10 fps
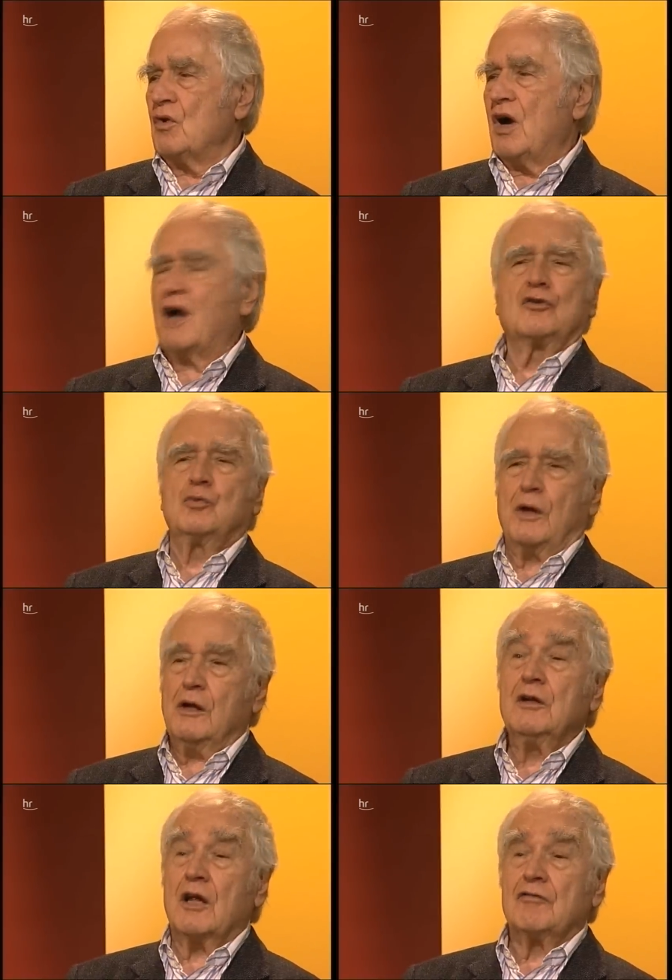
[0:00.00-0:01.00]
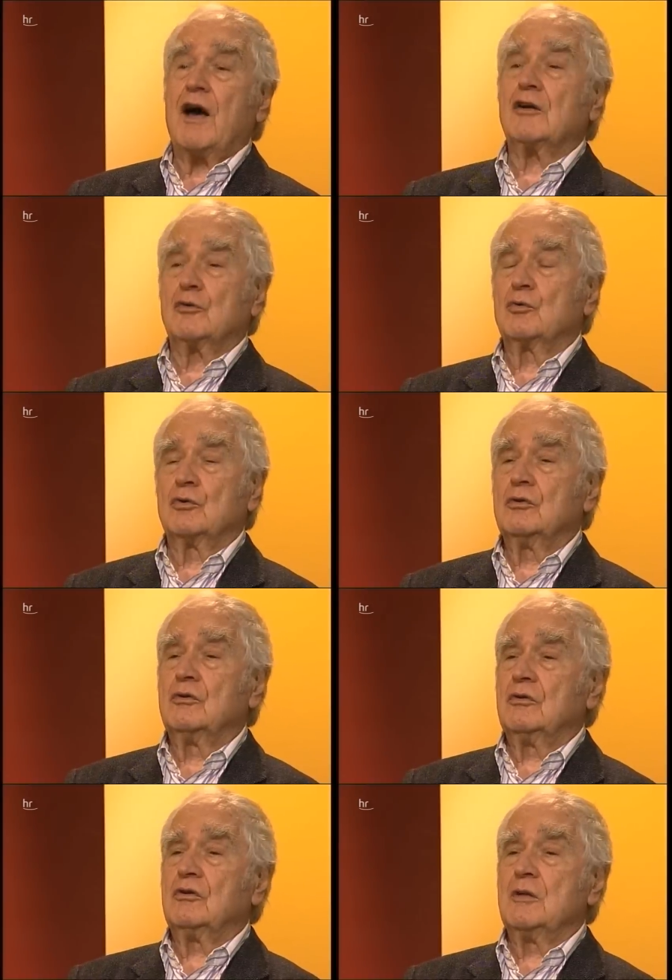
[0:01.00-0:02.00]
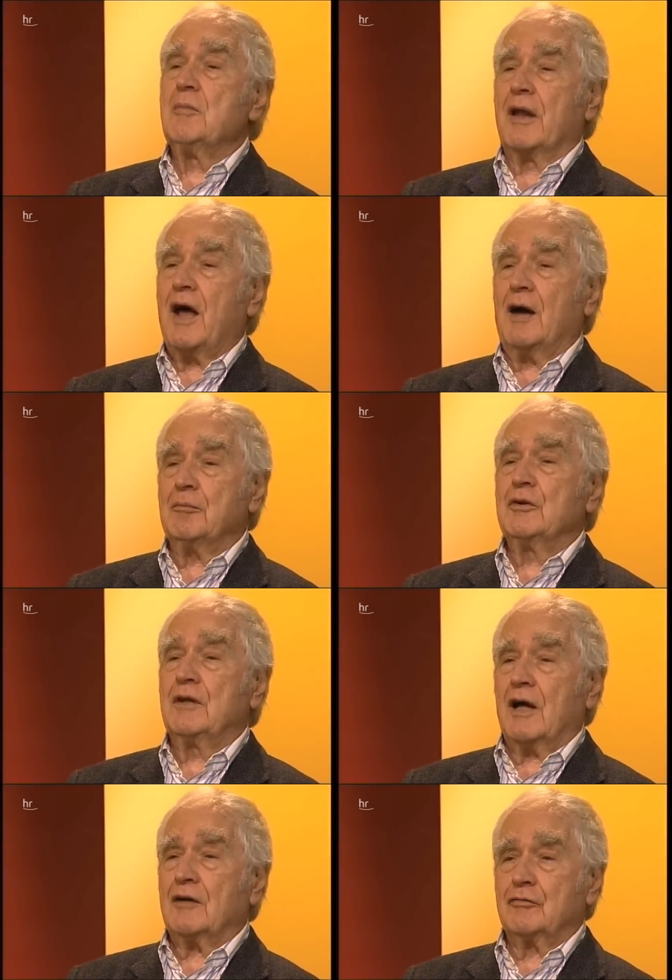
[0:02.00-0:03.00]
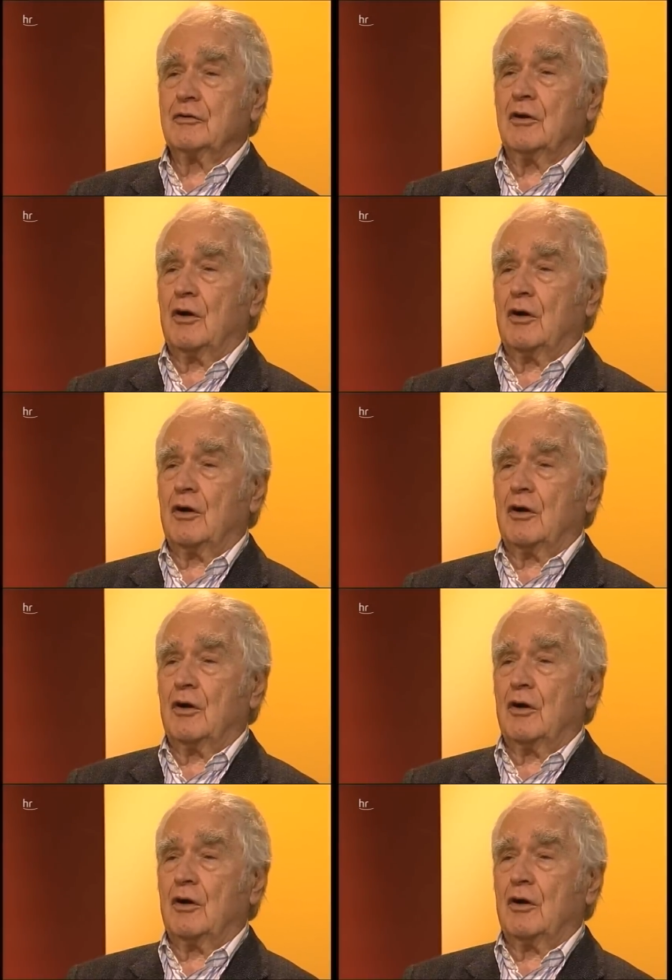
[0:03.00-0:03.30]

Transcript: aktuellen Erwartungen, die man haben darf, in,